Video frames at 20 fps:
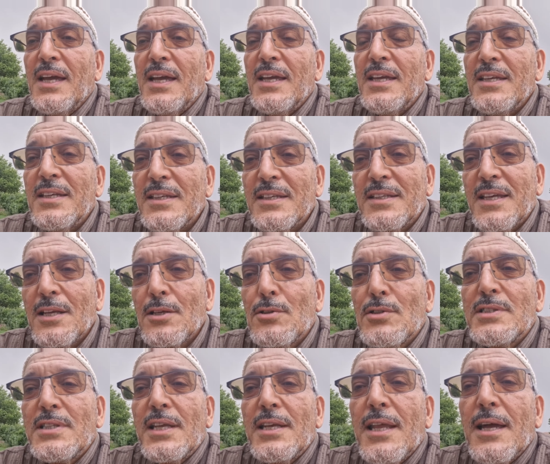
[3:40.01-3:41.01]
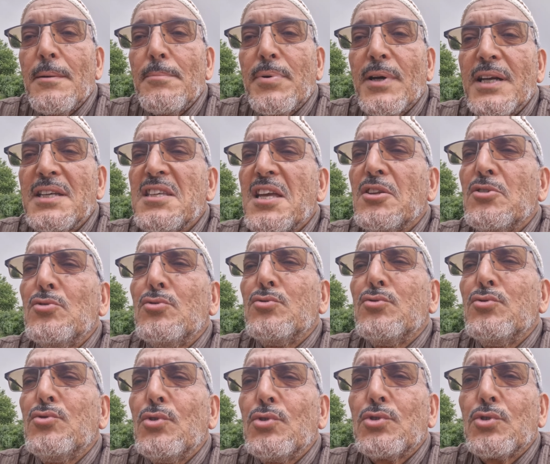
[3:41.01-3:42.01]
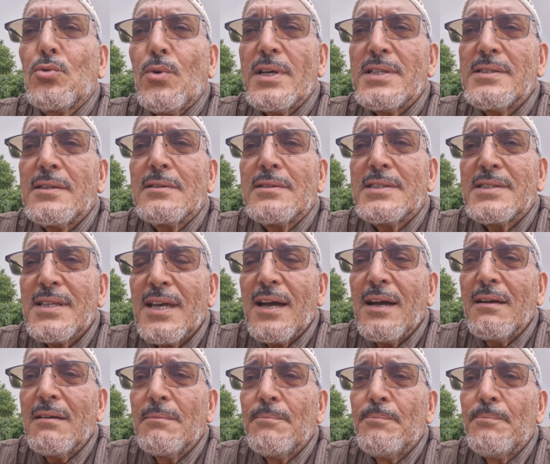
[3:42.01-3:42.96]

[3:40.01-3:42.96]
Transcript: Et quelques années après, il y a 2-3 ans de ça,